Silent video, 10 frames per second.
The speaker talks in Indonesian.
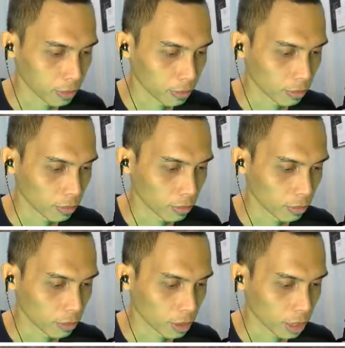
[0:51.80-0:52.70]
mm -mm,
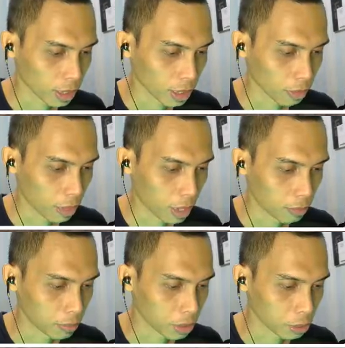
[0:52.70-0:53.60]
udah keren
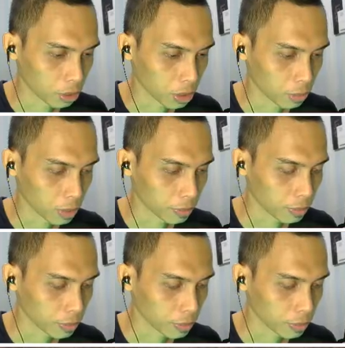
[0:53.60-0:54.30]
abis pokoknya mah